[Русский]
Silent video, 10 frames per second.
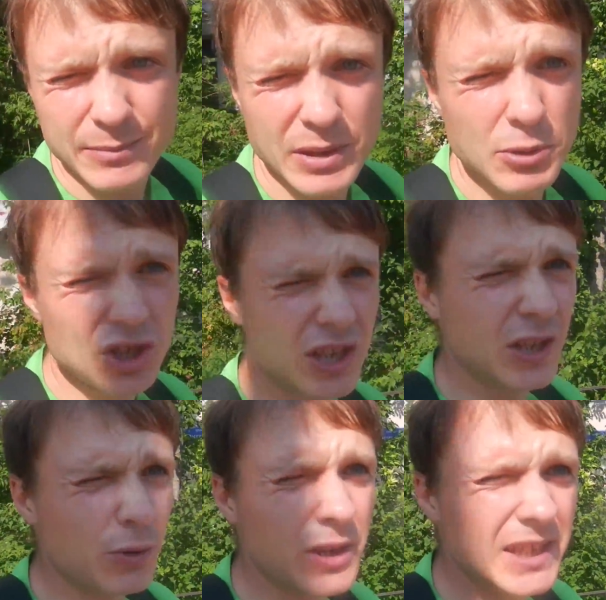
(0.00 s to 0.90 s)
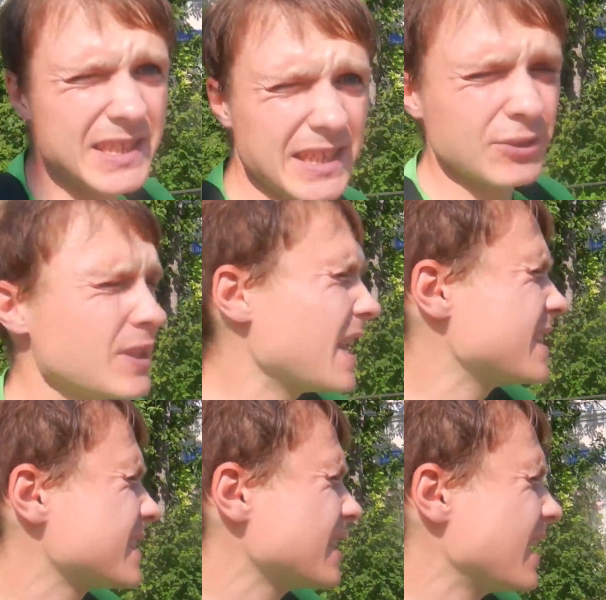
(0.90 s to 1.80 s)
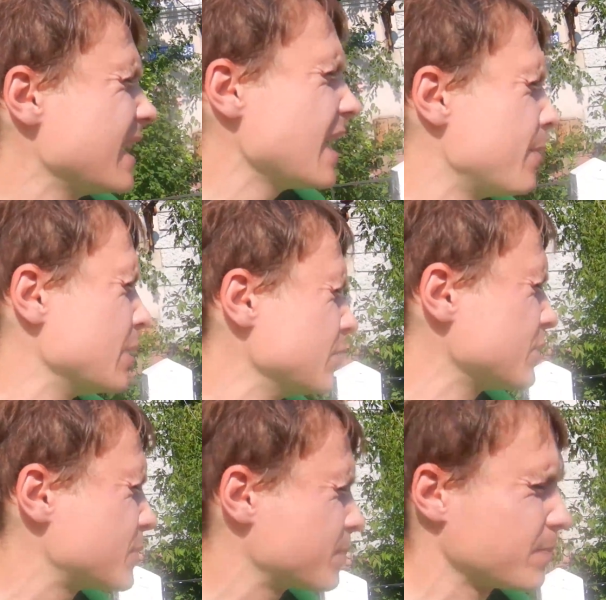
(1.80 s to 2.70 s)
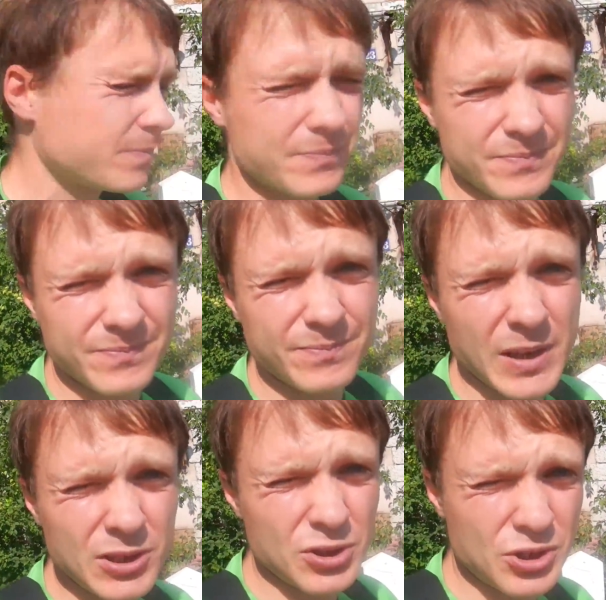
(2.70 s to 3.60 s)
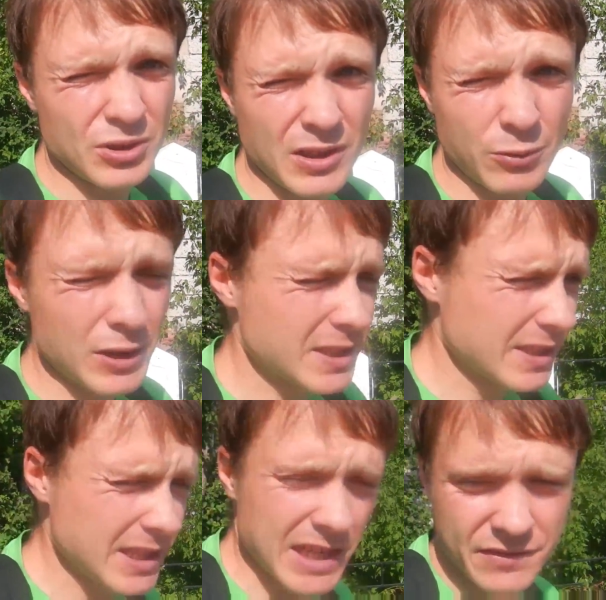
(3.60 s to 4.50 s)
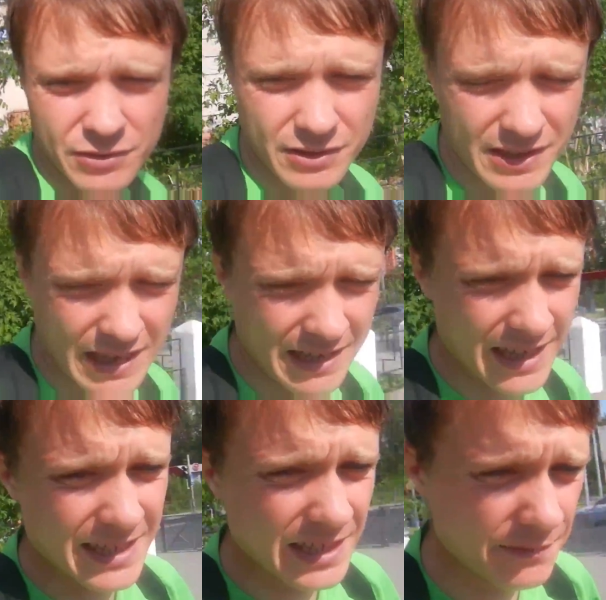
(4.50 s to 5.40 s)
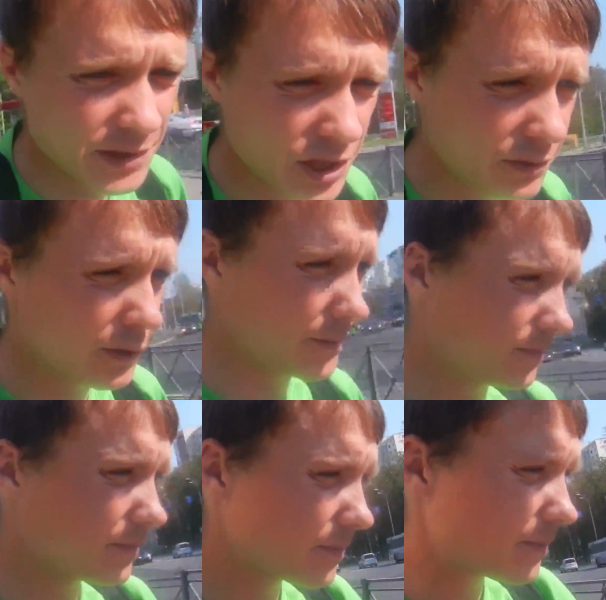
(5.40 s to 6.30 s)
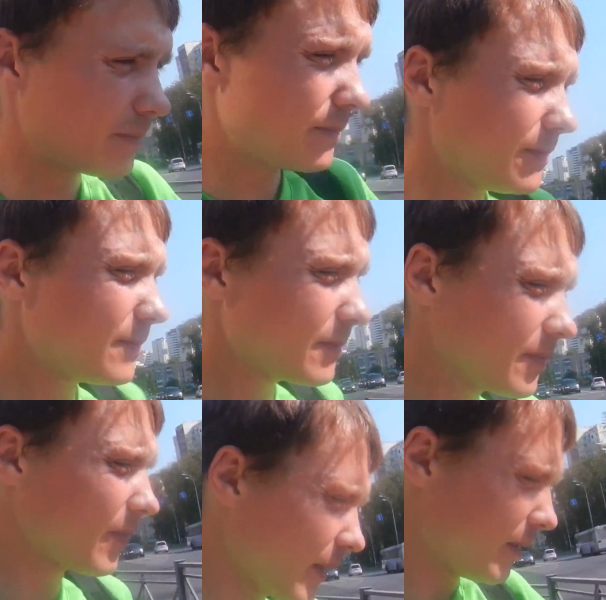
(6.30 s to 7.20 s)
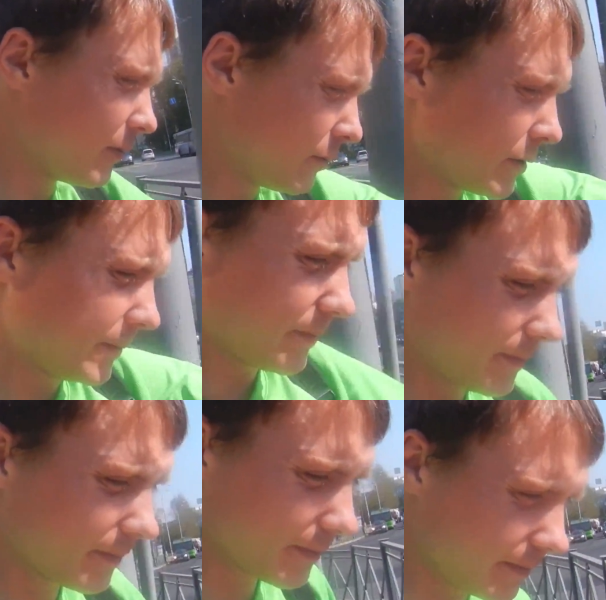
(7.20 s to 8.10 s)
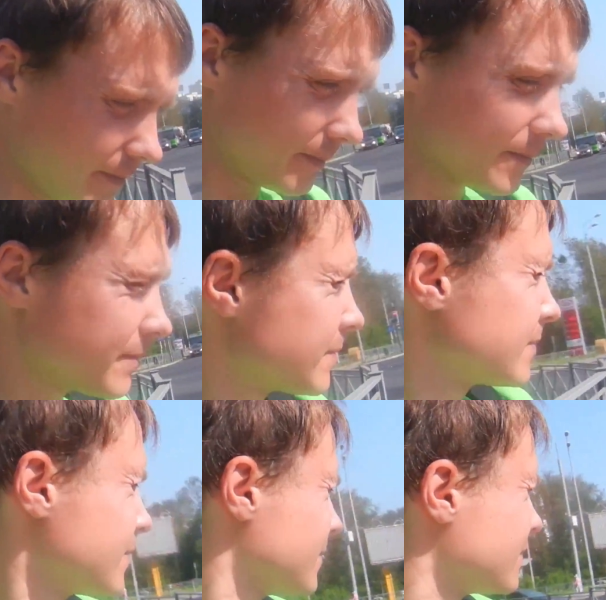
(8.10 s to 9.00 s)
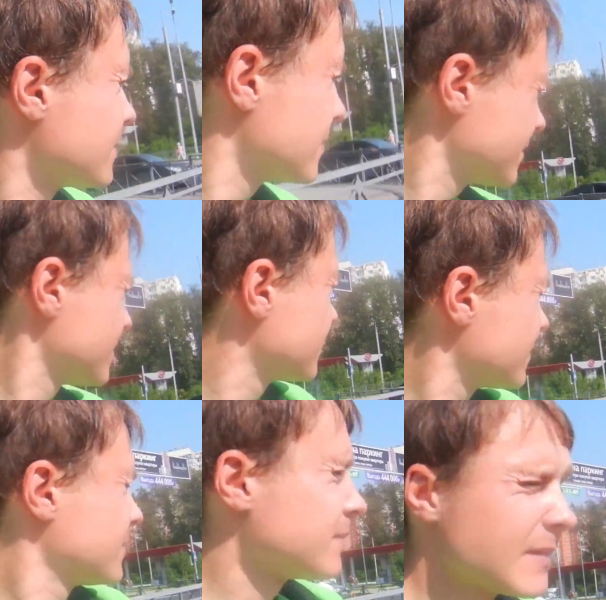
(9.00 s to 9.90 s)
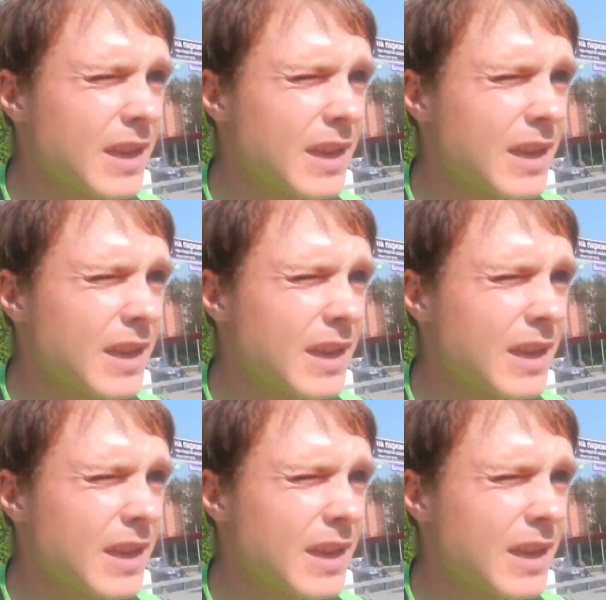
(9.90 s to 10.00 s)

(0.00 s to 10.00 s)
Потому что на улице, ну я не знаю, я боюсь, боюсь, что на улице-то я все как раз не выживу. Вот. Переход улицы Энгельса, Радишон.